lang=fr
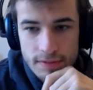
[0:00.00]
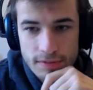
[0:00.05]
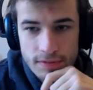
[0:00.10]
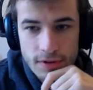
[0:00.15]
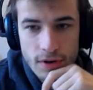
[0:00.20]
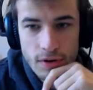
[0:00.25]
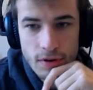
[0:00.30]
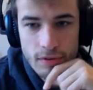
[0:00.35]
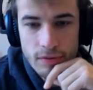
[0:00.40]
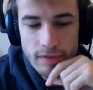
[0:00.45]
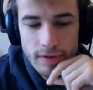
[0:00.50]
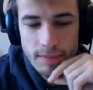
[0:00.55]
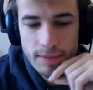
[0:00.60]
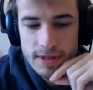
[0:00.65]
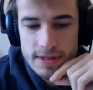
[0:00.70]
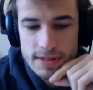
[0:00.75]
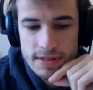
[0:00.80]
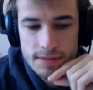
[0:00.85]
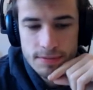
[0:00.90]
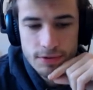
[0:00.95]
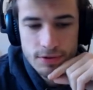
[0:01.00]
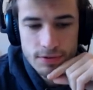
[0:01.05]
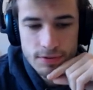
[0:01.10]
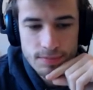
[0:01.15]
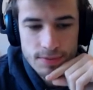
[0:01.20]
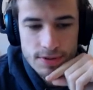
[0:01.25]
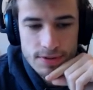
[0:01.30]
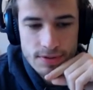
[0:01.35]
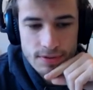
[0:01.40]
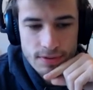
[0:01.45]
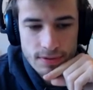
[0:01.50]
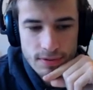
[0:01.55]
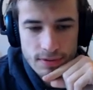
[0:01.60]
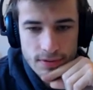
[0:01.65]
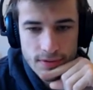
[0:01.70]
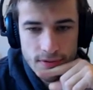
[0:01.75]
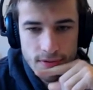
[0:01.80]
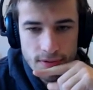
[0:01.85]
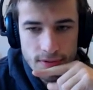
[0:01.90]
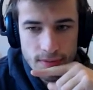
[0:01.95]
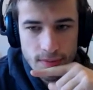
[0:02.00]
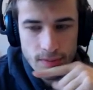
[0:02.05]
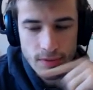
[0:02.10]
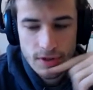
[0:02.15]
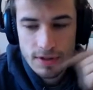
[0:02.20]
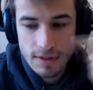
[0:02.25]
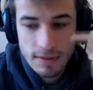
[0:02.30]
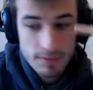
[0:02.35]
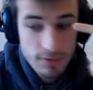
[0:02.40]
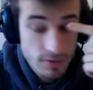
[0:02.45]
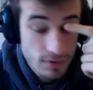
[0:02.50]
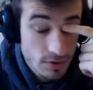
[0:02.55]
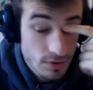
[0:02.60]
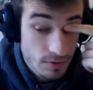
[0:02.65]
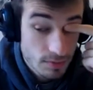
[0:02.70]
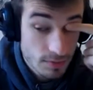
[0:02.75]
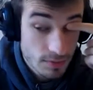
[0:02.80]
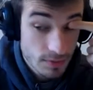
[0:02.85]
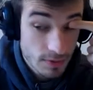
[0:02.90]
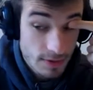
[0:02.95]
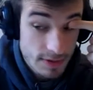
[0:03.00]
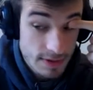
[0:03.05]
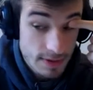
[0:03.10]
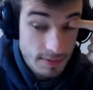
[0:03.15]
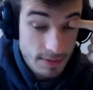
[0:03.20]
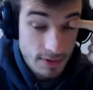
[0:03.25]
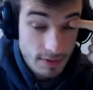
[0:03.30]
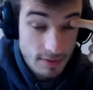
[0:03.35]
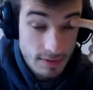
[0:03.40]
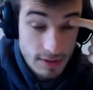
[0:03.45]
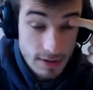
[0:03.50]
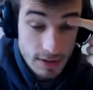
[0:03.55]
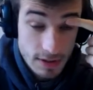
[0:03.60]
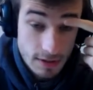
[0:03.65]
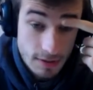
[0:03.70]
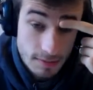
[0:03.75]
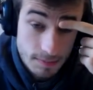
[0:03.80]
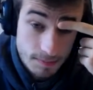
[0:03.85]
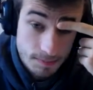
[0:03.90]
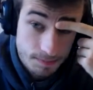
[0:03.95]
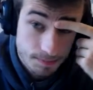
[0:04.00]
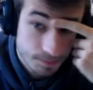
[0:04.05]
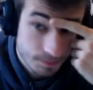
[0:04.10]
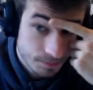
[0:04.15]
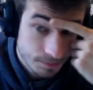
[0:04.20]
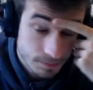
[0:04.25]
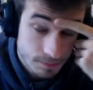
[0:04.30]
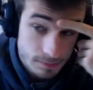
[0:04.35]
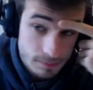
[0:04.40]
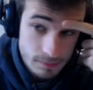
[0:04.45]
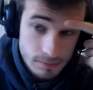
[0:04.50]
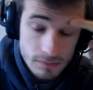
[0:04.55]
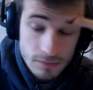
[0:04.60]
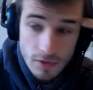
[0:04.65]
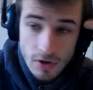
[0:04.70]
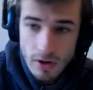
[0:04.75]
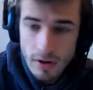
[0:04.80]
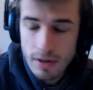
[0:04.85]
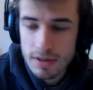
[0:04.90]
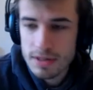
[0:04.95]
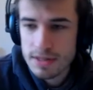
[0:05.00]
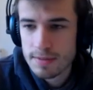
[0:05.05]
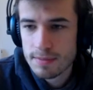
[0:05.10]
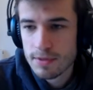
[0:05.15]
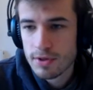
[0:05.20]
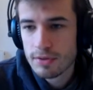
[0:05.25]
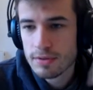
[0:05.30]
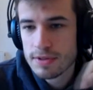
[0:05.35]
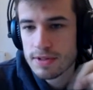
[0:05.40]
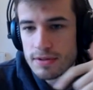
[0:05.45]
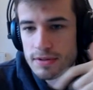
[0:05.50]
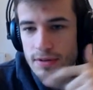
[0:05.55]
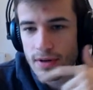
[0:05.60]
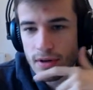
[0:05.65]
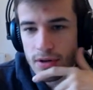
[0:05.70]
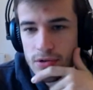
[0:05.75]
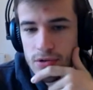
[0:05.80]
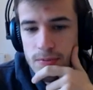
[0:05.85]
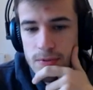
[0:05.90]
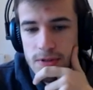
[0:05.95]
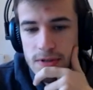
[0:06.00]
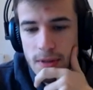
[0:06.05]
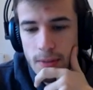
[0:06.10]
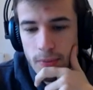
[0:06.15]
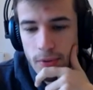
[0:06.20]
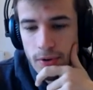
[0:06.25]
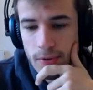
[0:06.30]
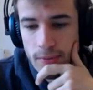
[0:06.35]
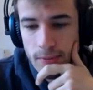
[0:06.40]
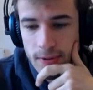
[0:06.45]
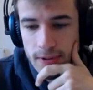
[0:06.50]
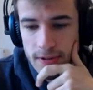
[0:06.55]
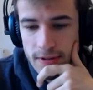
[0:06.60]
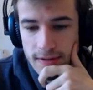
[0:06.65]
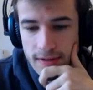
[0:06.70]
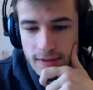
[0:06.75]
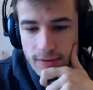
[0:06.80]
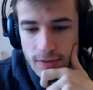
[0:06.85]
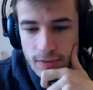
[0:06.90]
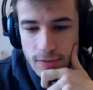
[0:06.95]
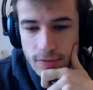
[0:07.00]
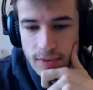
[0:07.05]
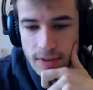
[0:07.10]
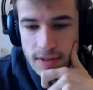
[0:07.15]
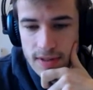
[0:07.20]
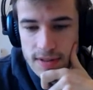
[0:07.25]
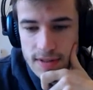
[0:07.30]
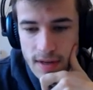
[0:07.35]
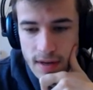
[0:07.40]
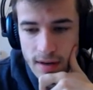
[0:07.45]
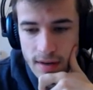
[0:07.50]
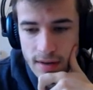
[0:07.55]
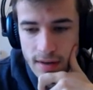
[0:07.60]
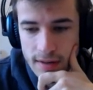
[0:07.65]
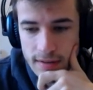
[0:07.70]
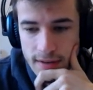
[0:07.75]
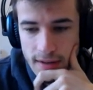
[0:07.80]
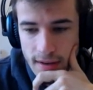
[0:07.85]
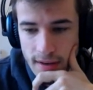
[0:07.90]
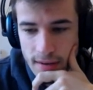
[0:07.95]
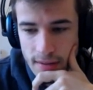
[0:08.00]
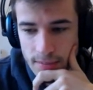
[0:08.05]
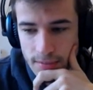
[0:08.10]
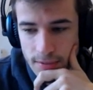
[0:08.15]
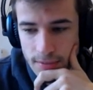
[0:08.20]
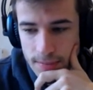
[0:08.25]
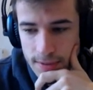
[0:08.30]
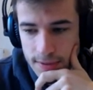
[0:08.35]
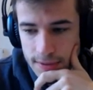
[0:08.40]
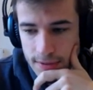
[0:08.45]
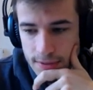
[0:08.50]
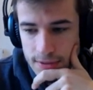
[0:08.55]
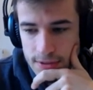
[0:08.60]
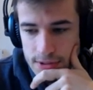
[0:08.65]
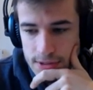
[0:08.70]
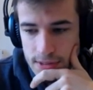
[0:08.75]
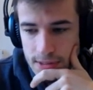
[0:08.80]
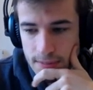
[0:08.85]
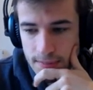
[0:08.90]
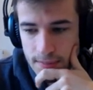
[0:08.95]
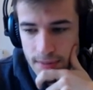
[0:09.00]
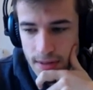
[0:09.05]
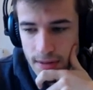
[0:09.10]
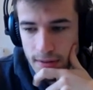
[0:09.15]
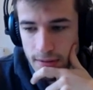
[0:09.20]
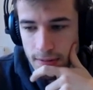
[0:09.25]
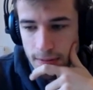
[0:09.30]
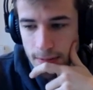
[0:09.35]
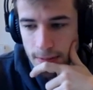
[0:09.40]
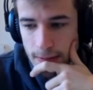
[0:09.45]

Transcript: Non, on va mettre 10 minutes parce que moi d'habitude je joue plutôt en 5 minutes déjà. Ouais, 10 minutes histoire que je puisse un peu commenter tes coups et que ça a un intérêt un peu pédagogique. Mais, euh,